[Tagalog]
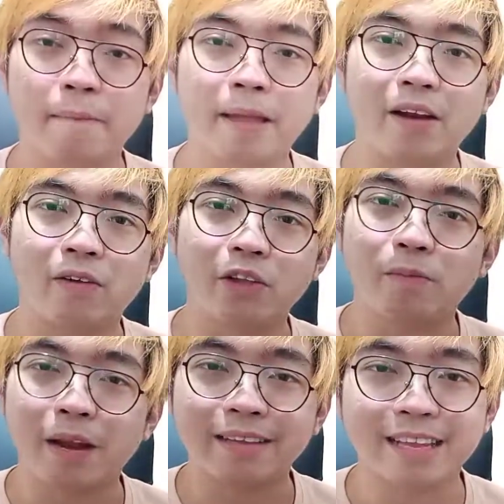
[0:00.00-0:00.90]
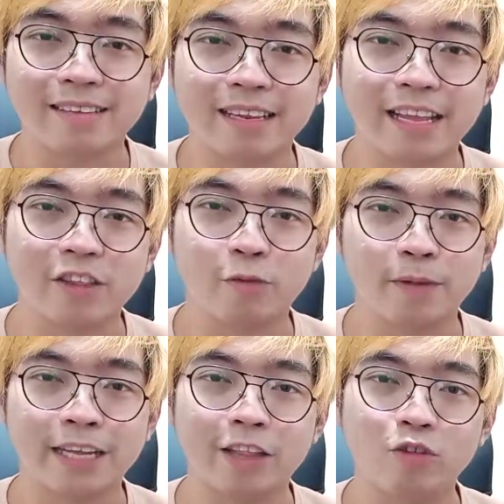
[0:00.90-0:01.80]
Pero, yung price kasi nito,
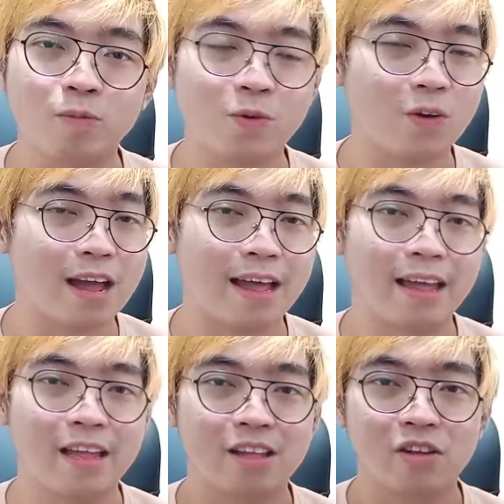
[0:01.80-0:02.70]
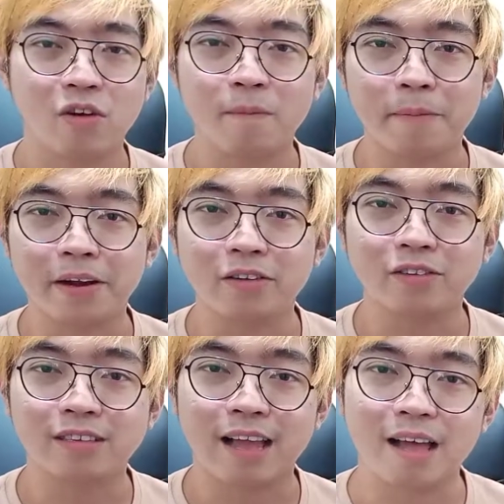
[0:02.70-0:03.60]
masyadong mura. Compared
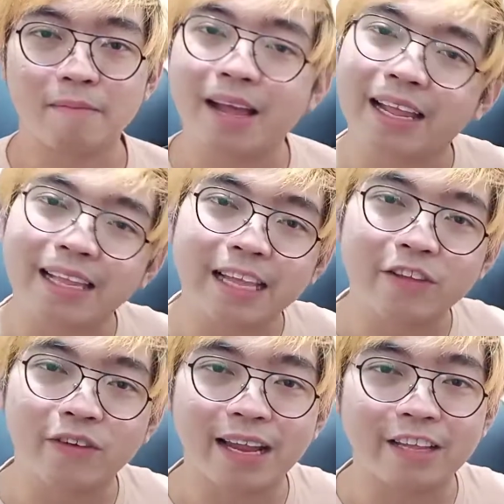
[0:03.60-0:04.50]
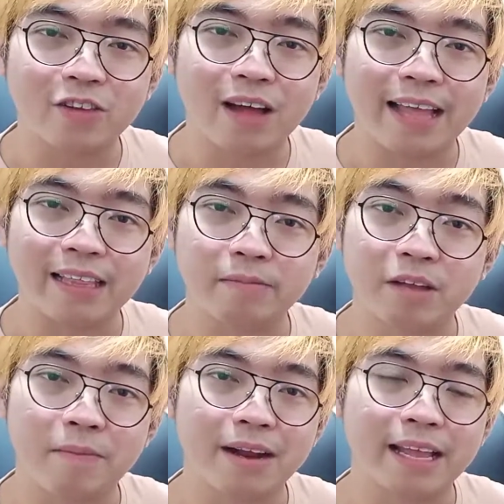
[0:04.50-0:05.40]
dun sa makikita nyo ganitong item
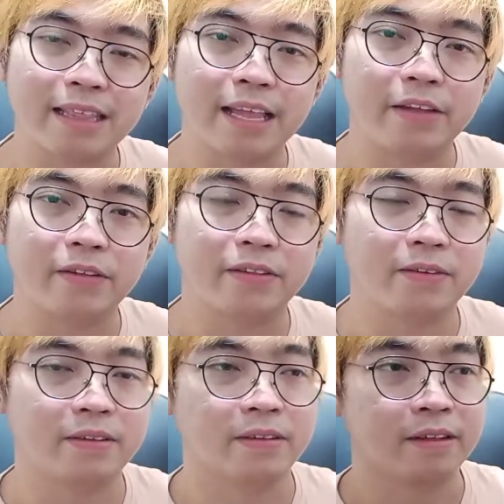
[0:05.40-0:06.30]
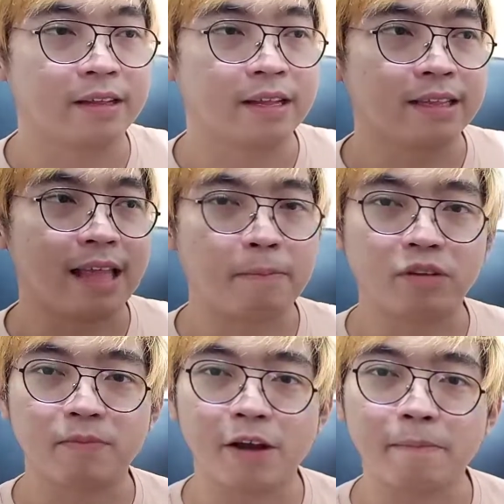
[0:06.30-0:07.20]
sa market nito.
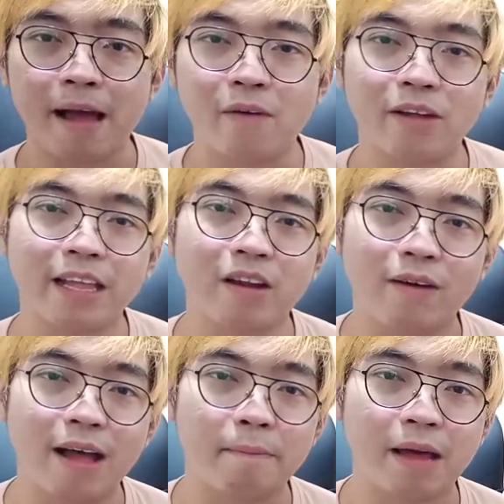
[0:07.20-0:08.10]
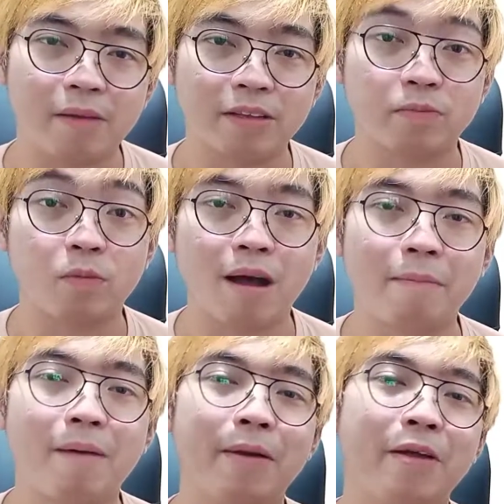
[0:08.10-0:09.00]
Tapos, meron pa akong ginawa para mas
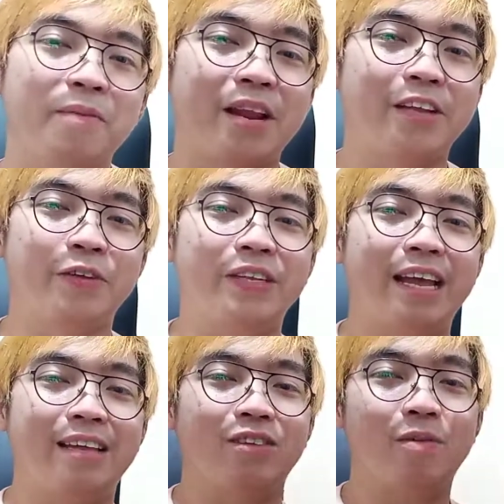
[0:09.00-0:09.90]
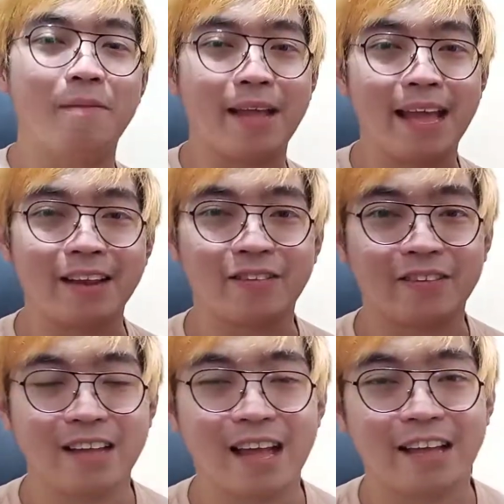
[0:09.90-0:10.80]
bumaba pa yung presyo niya. So, mamaya, no?
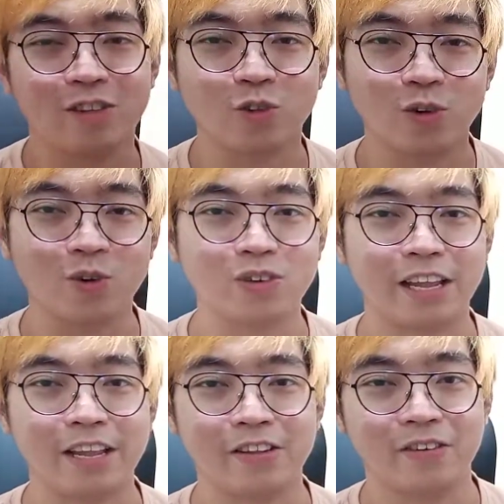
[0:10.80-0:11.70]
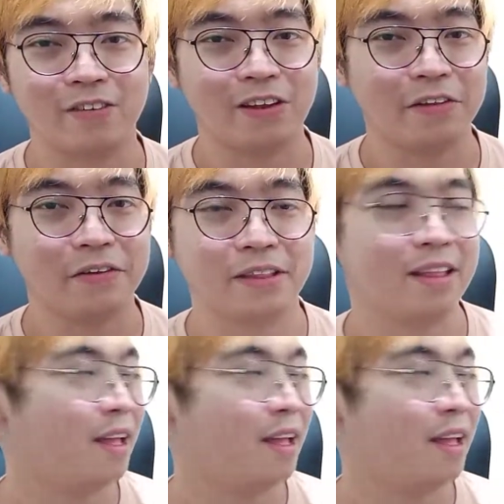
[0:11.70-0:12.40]
Uh, ituturo ko sa inyo kung ano yun.